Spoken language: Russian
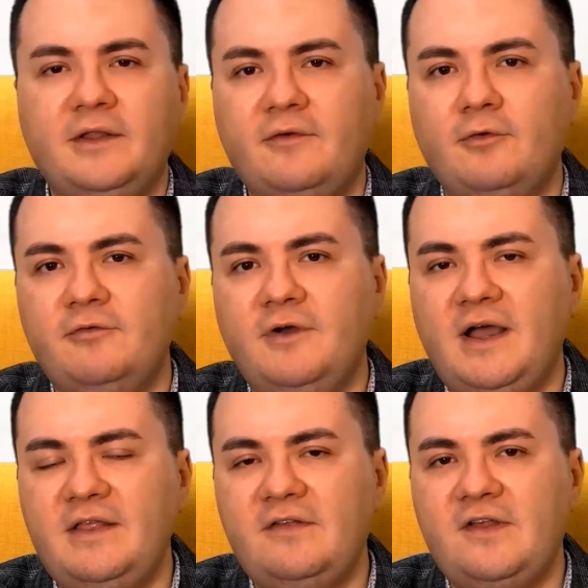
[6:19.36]
Так вот,
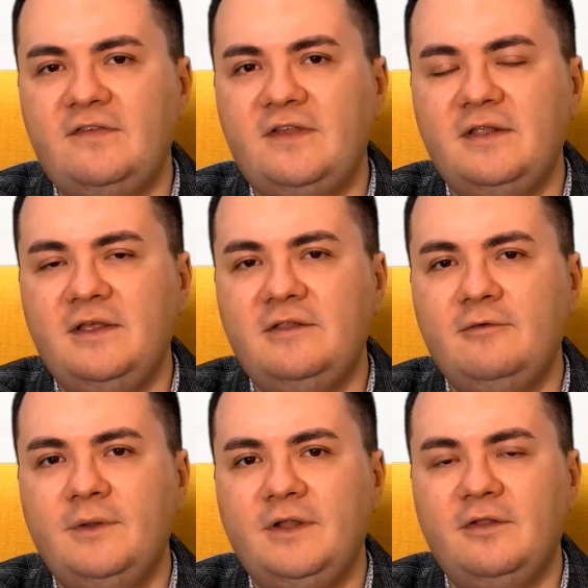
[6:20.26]
выходя за стены
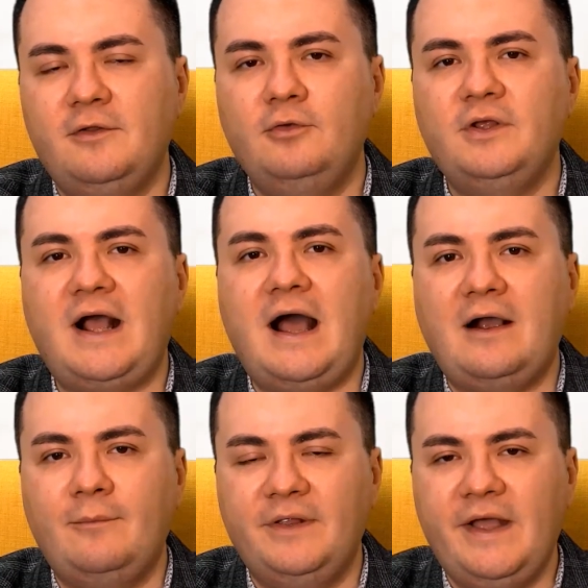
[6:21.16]
этого медреса, он
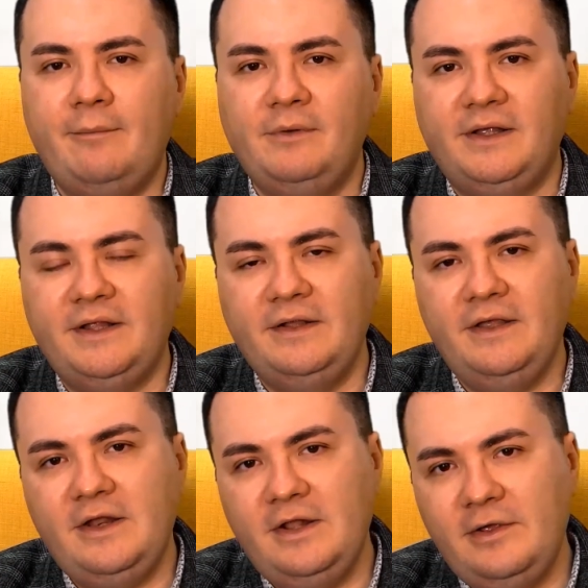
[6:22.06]
как бы, да, обладал
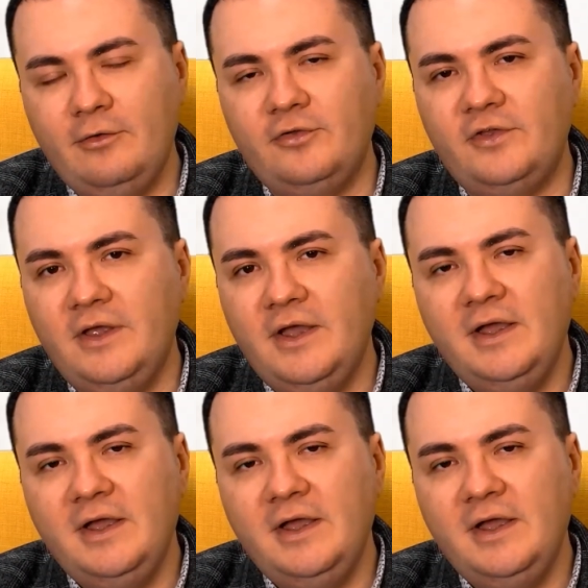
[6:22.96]
и религиозной,